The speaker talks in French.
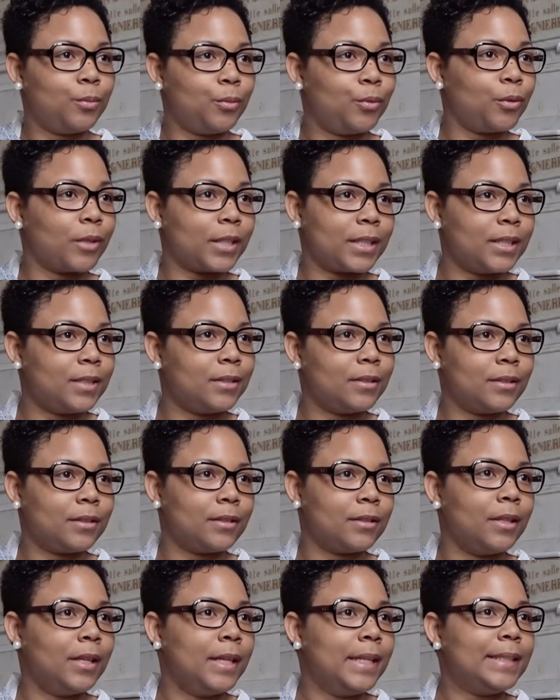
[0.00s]

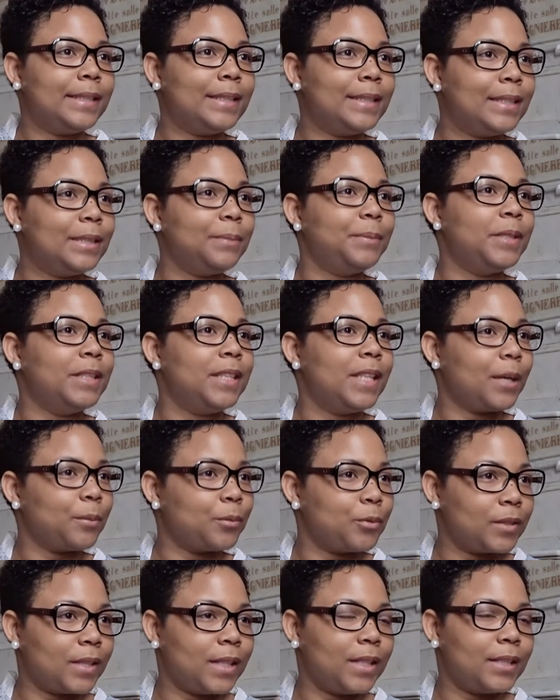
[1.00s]
pluridisciplinaire,
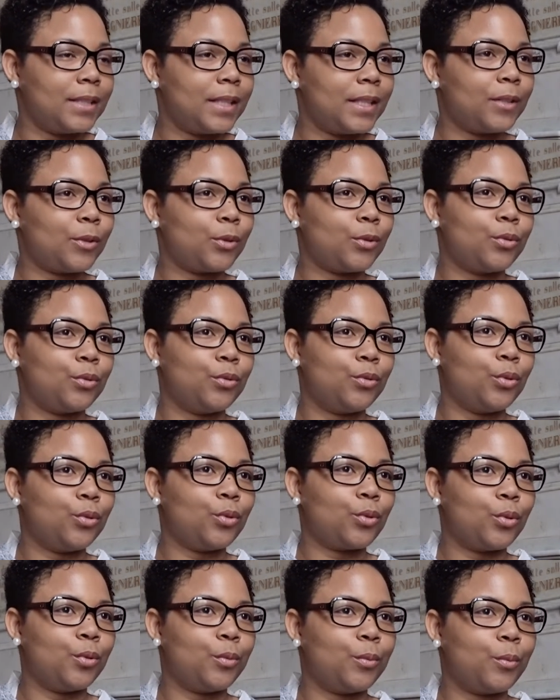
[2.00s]
puisqu'elle intègre d'autres